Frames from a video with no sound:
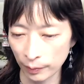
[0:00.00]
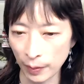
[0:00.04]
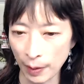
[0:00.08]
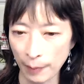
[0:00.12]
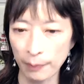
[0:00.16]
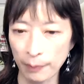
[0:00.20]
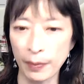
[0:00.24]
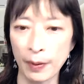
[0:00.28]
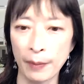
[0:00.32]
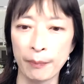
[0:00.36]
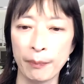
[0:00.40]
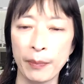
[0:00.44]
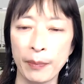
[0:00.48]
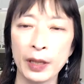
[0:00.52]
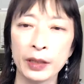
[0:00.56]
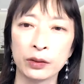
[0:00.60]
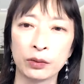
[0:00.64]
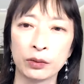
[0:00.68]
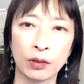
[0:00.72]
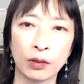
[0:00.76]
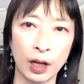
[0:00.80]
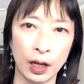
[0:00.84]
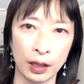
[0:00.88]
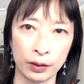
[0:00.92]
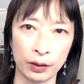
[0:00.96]

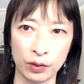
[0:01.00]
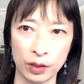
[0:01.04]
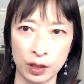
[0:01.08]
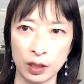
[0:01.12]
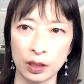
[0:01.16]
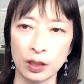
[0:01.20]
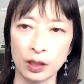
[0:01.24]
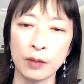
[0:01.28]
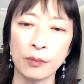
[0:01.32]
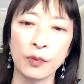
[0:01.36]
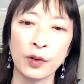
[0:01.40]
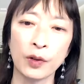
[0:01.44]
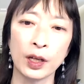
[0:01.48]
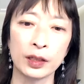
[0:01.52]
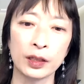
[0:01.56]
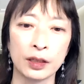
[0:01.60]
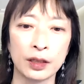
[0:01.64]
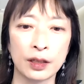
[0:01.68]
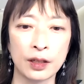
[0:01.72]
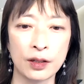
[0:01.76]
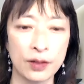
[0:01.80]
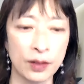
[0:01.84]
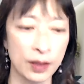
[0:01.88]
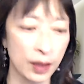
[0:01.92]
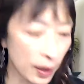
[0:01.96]
パッパッパッとカード引いてもらっ
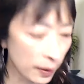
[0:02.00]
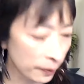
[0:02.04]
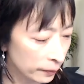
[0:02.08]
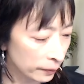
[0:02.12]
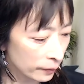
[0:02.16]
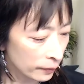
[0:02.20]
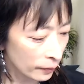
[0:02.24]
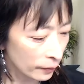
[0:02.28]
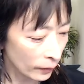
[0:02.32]
てですね。